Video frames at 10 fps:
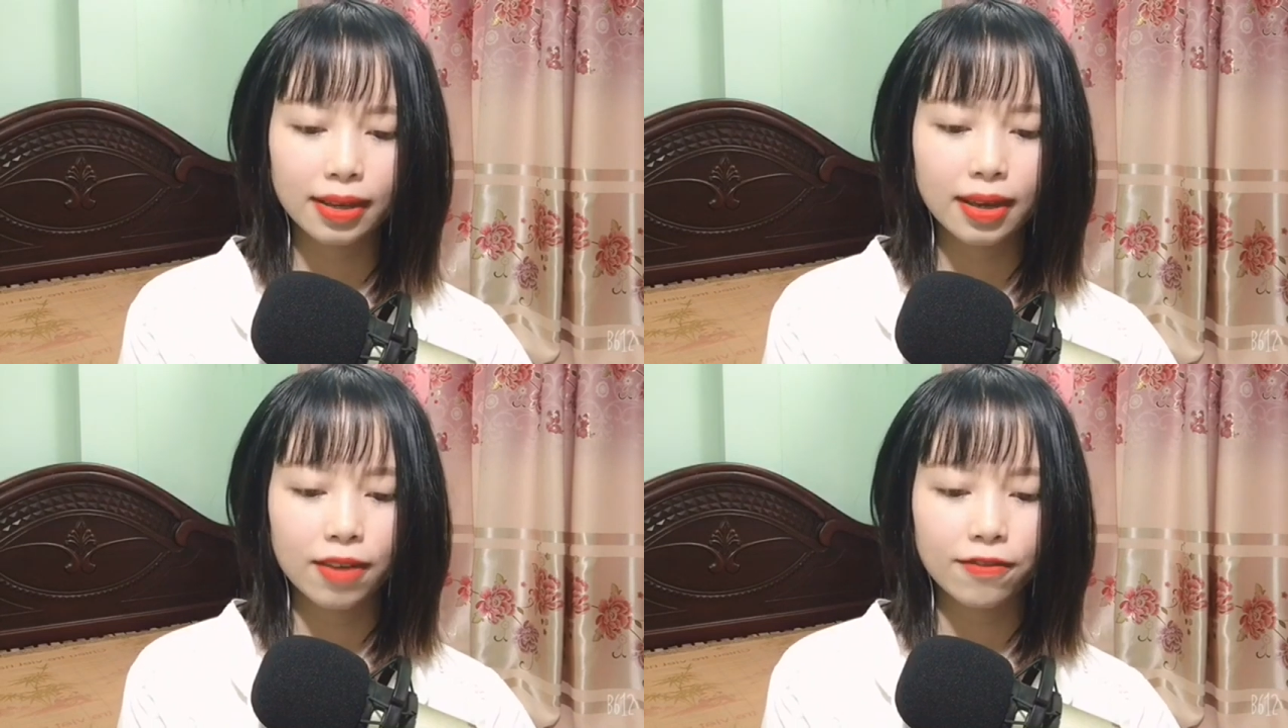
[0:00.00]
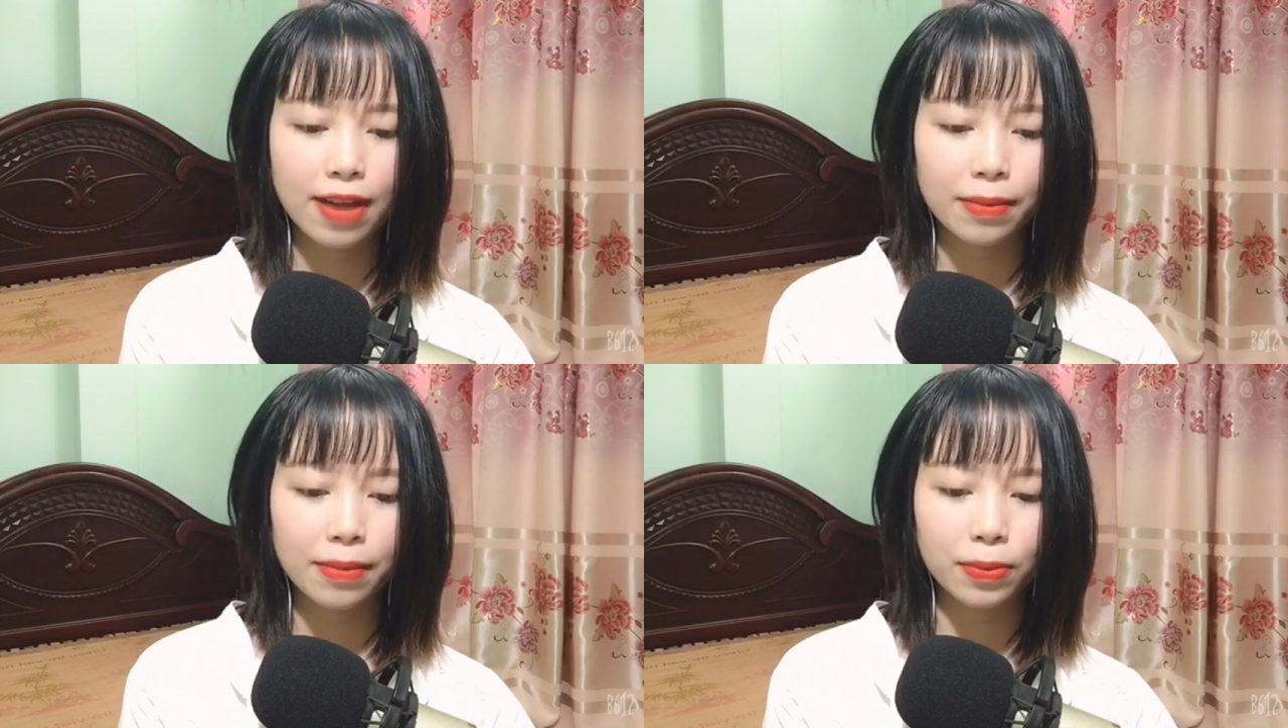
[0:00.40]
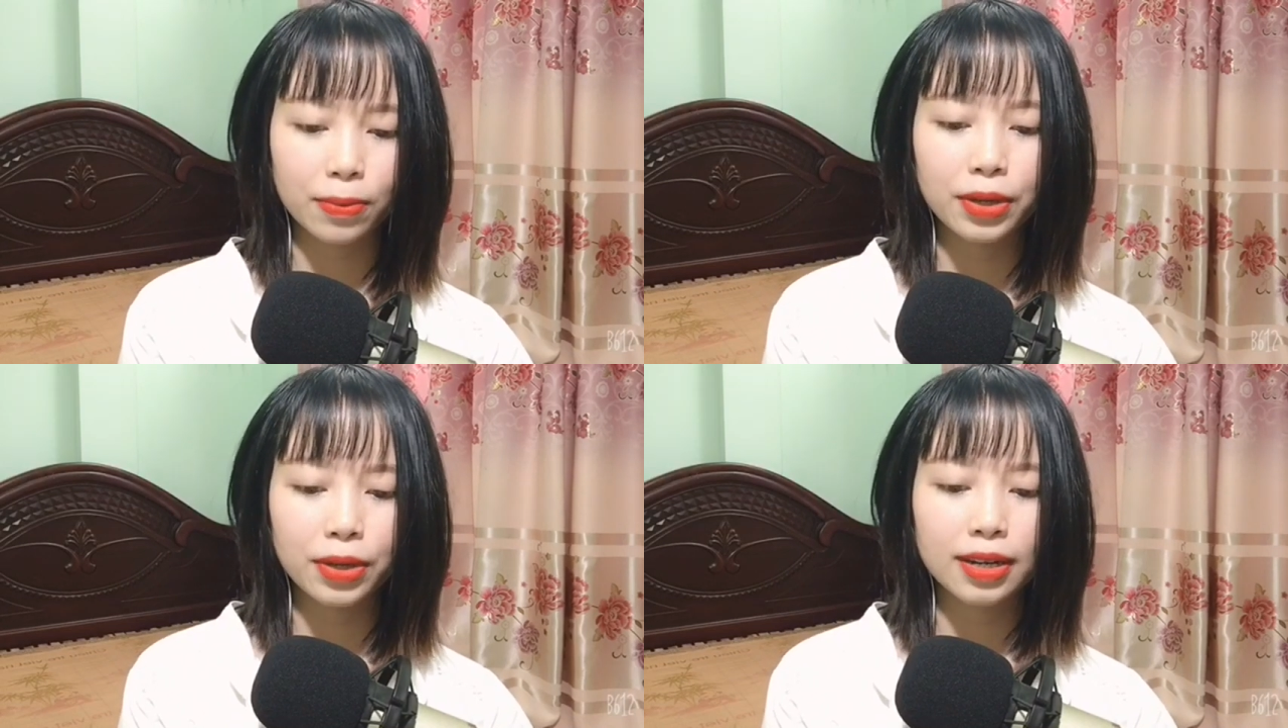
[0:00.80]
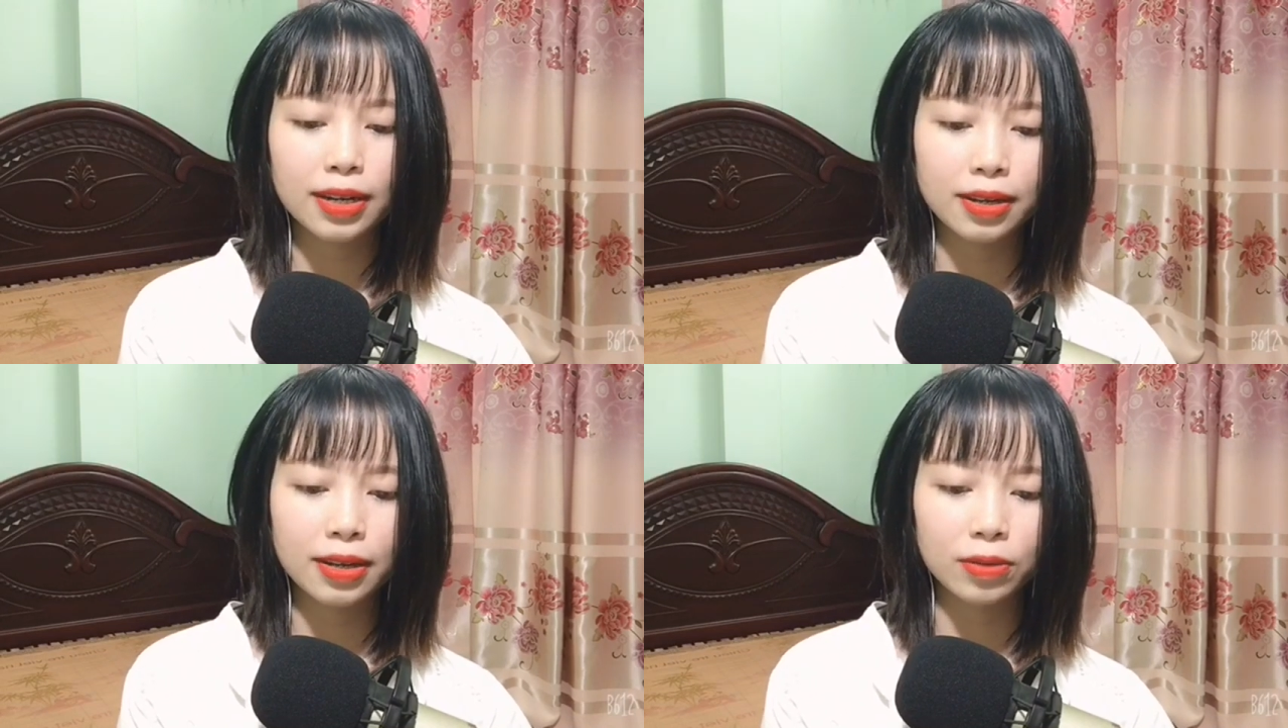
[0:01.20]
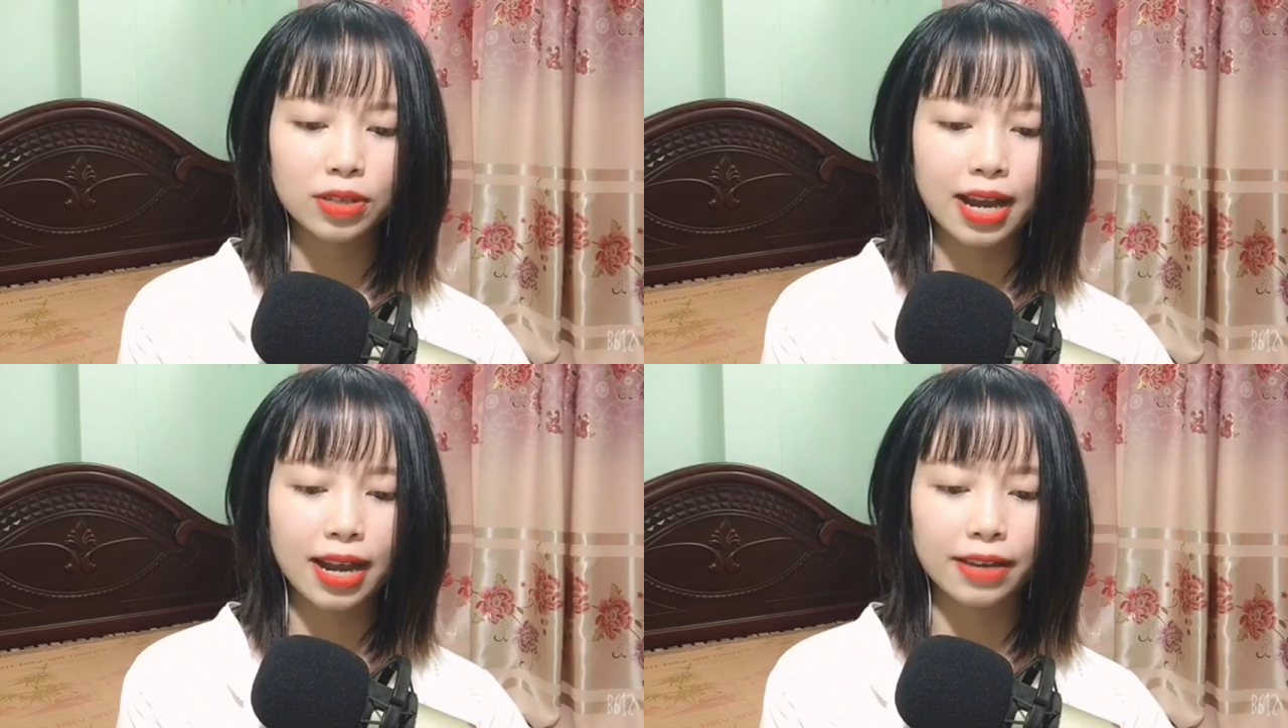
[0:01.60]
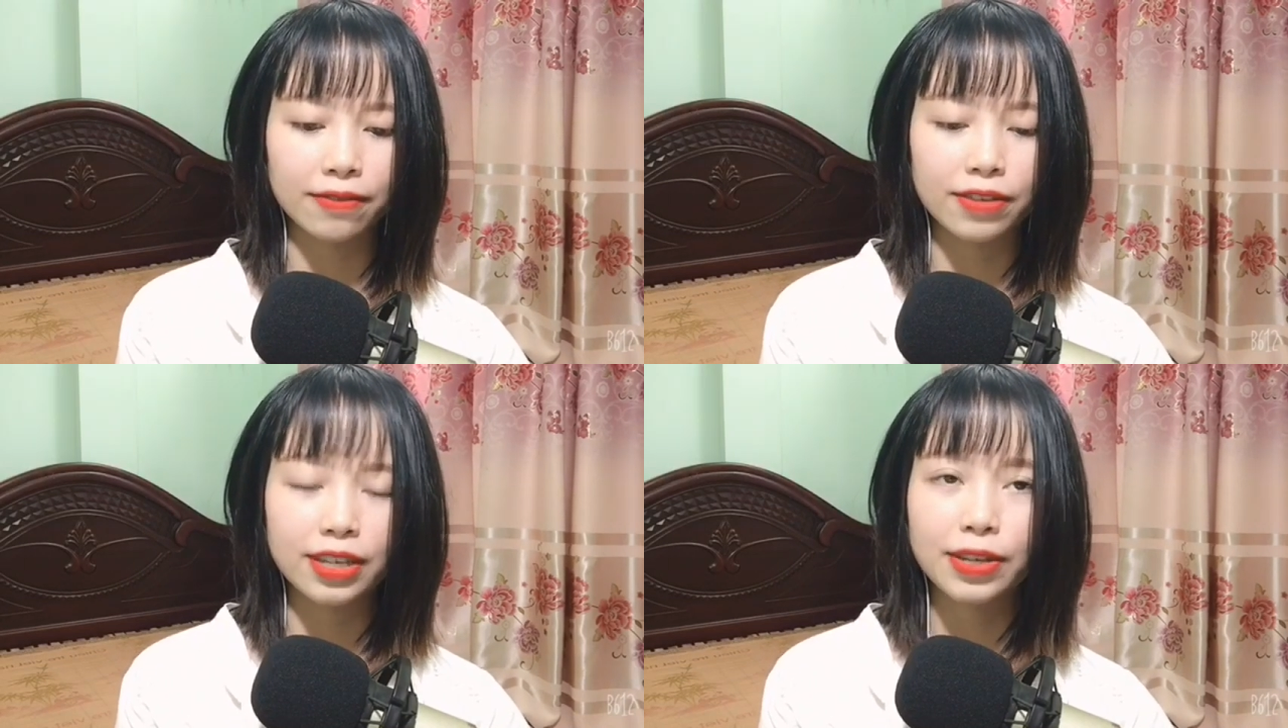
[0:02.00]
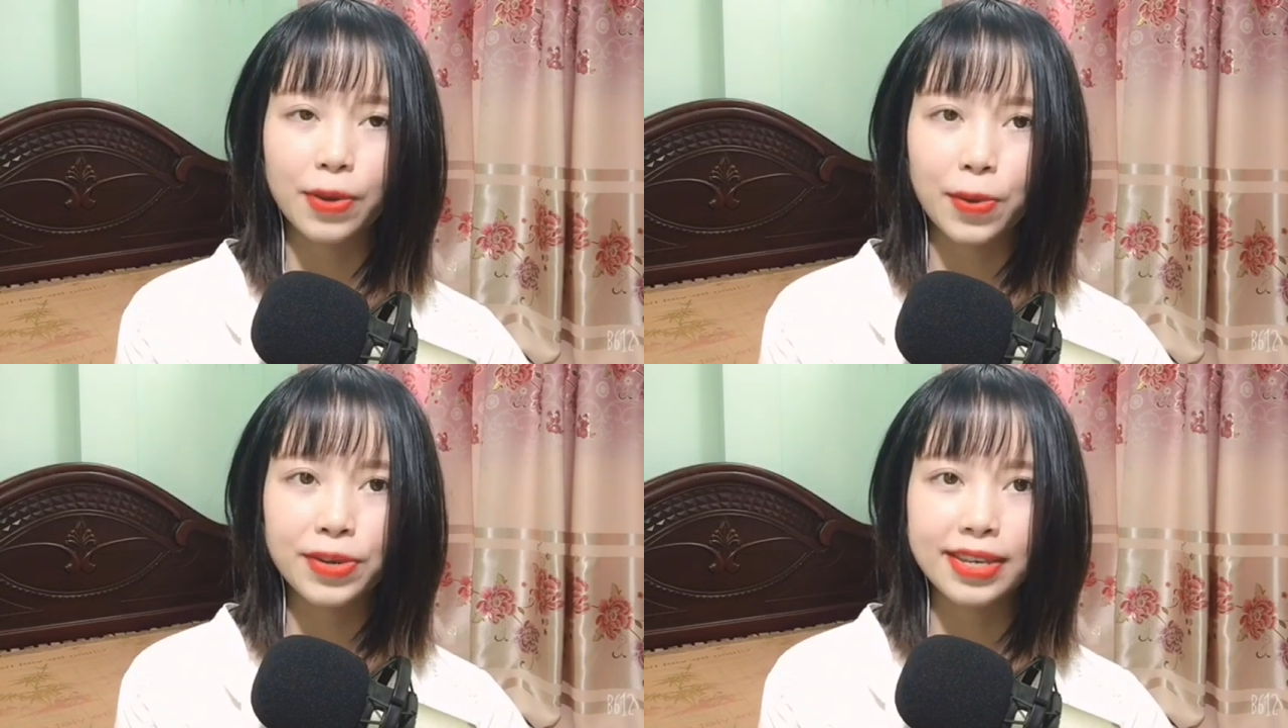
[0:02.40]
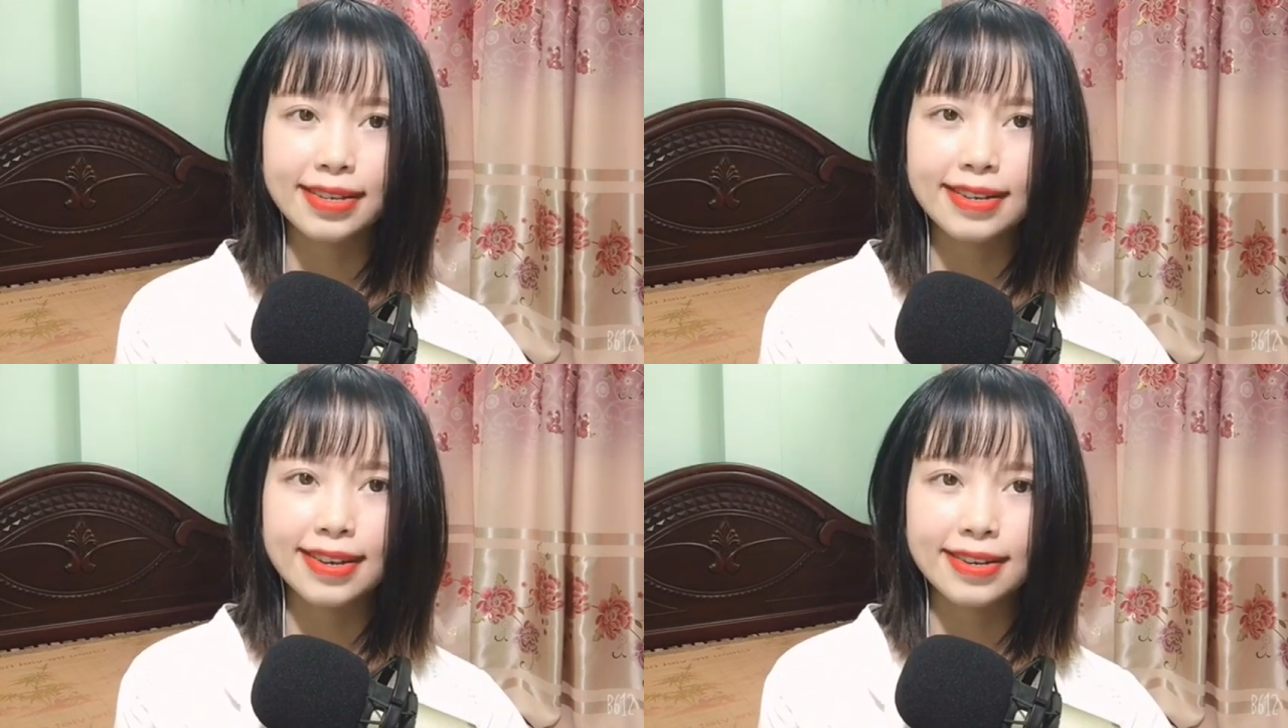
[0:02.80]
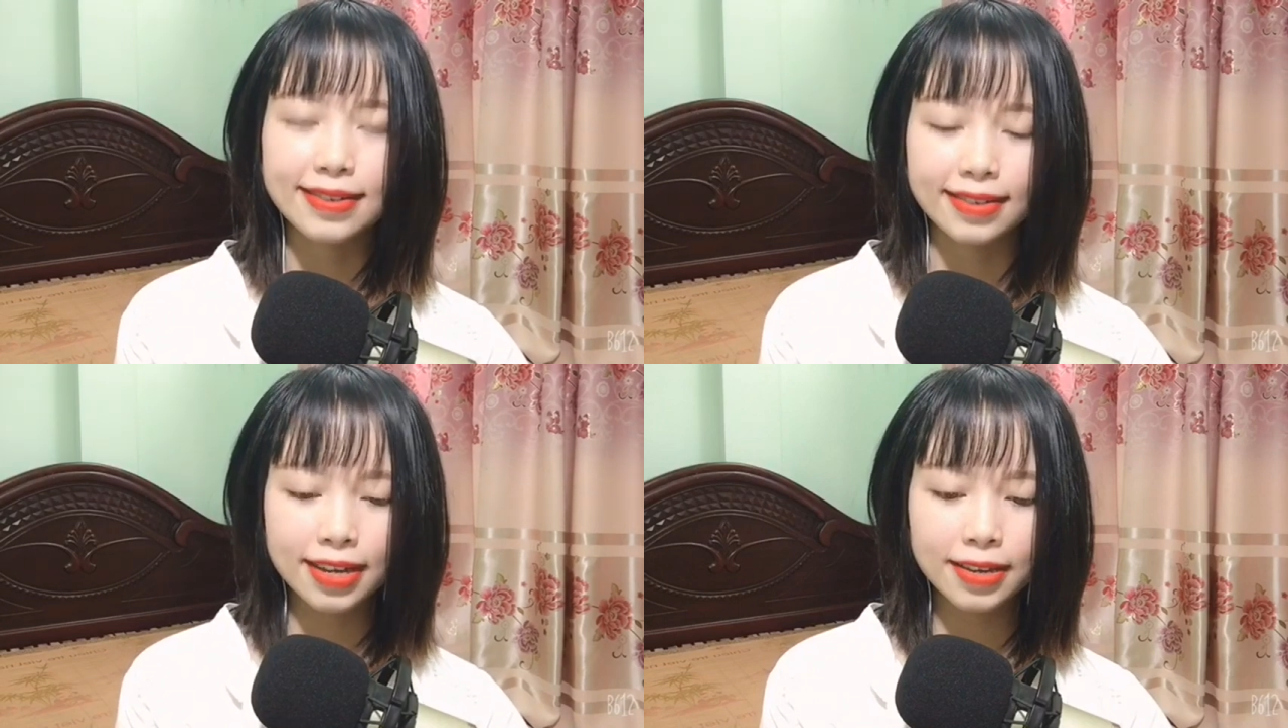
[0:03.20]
Phạm Ngọc Quý để điều tra hành vi cố ý gây thương tích.